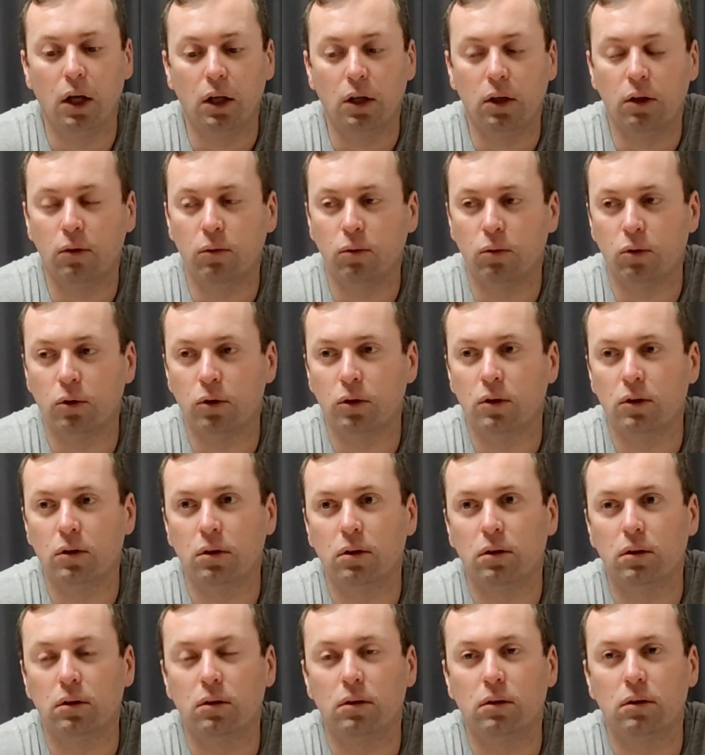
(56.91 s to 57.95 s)
И вот
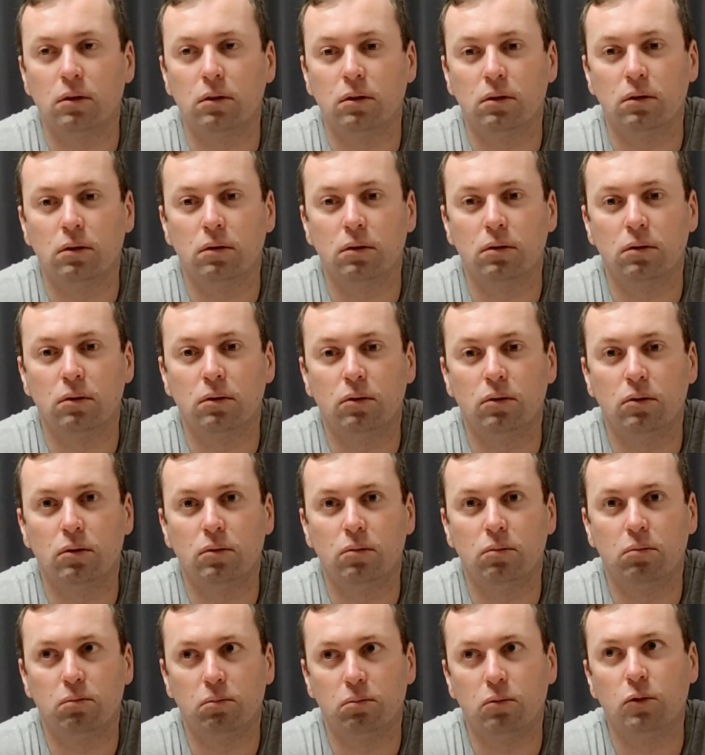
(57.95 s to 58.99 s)
э,
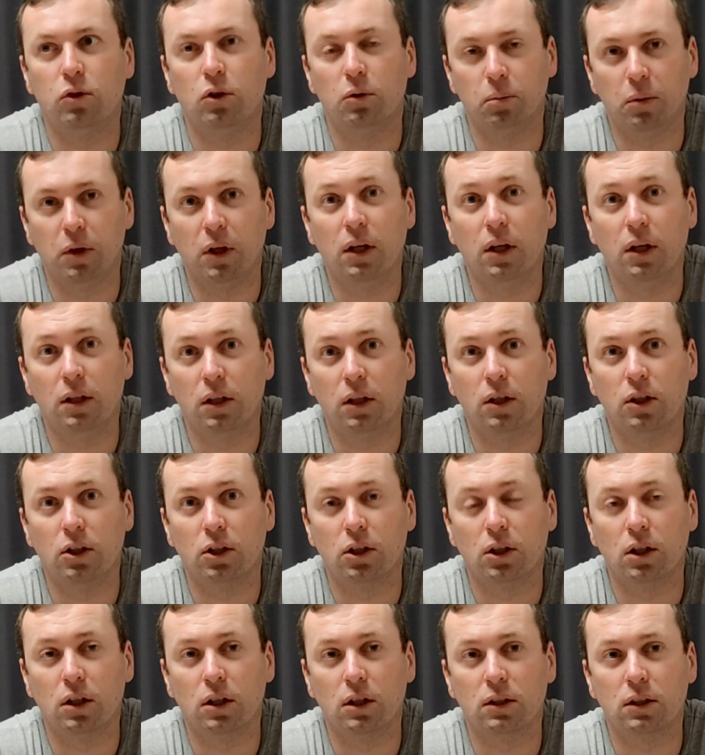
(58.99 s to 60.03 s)
теперь она
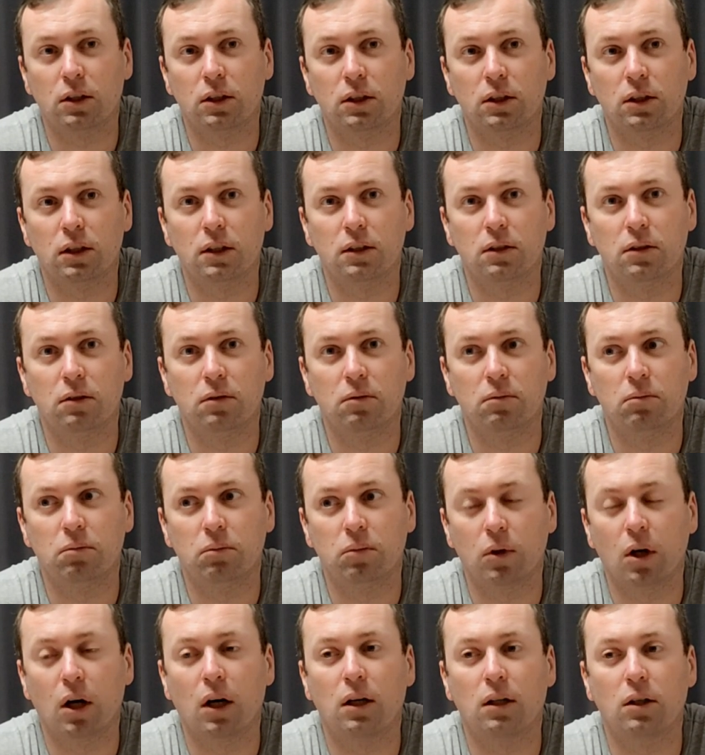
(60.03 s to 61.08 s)
решила рассказать,
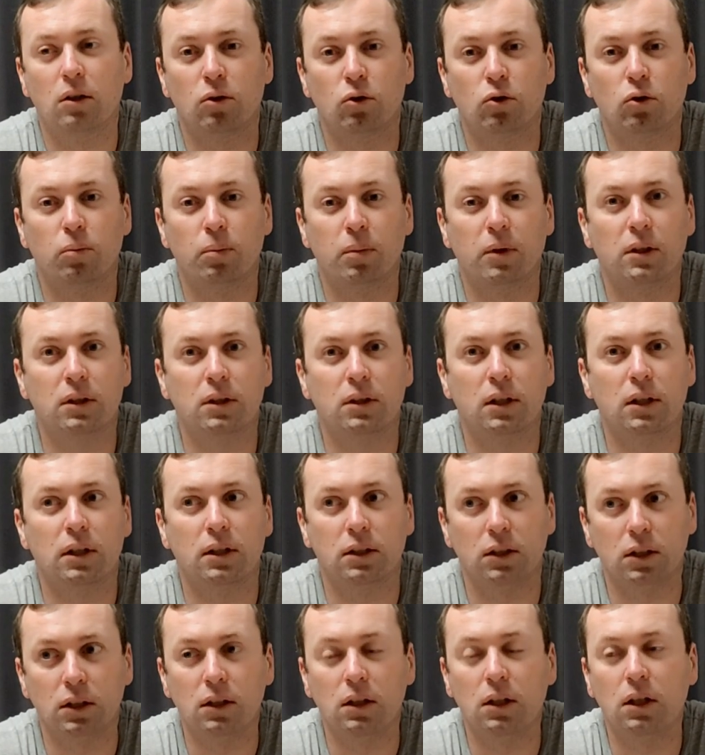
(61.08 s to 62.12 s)
как это все
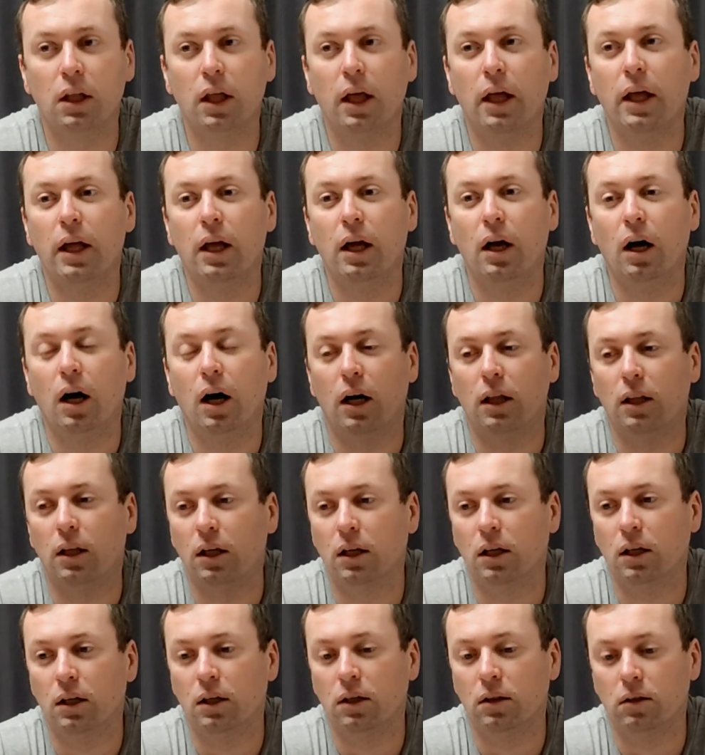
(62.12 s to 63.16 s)
происходило –
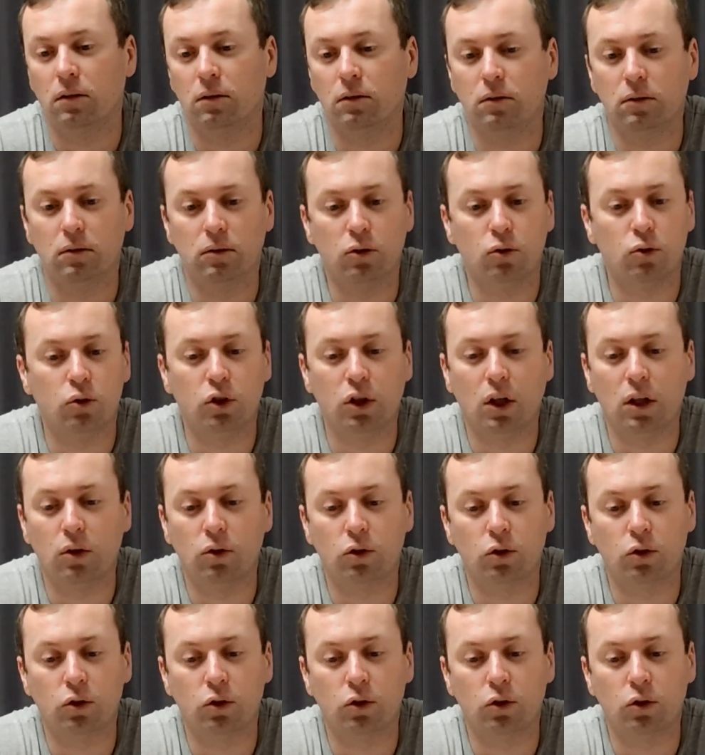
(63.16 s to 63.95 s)
она изучала